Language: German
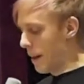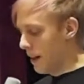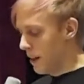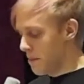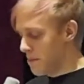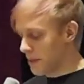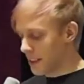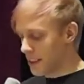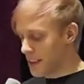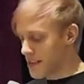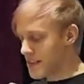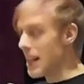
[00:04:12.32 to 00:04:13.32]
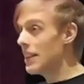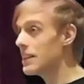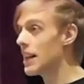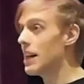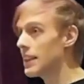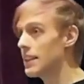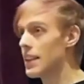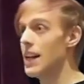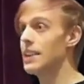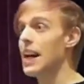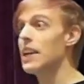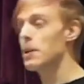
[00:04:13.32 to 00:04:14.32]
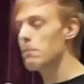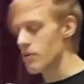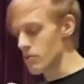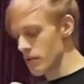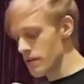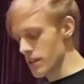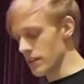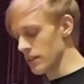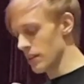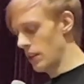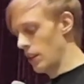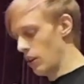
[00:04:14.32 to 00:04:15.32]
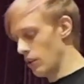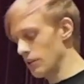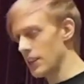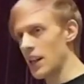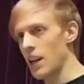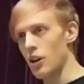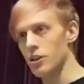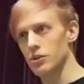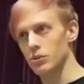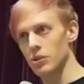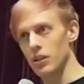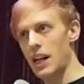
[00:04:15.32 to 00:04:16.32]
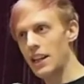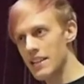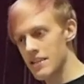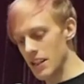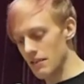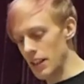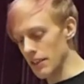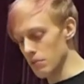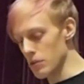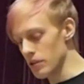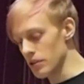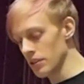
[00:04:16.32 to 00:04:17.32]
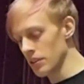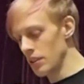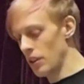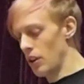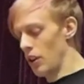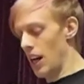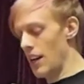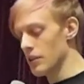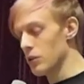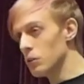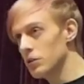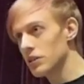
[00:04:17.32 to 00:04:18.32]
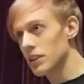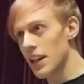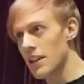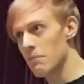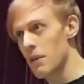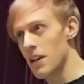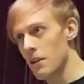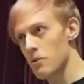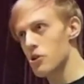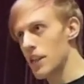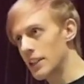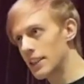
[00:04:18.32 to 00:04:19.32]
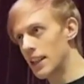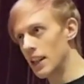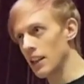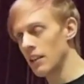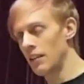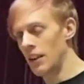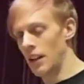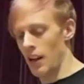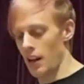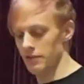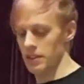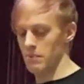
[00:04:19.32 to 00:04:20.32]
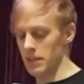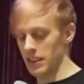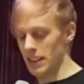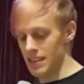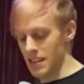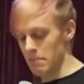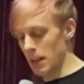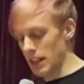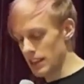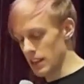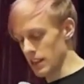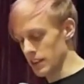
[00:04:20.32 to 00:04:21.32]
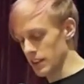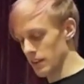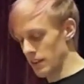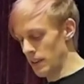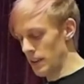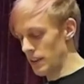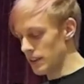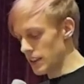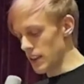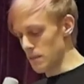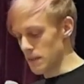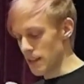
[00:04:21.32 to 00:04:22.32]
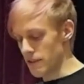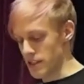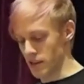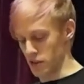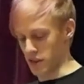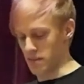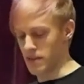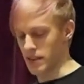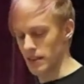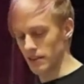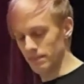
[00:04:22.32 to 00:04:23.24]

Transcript: ähm, dass deine Daten Teil deiner Person sind und daher auch so angesehen werden müssen als untrennbarer Bestandteil, auf dem man dieselben Rechte hat, die eben da festgeschrieben sind.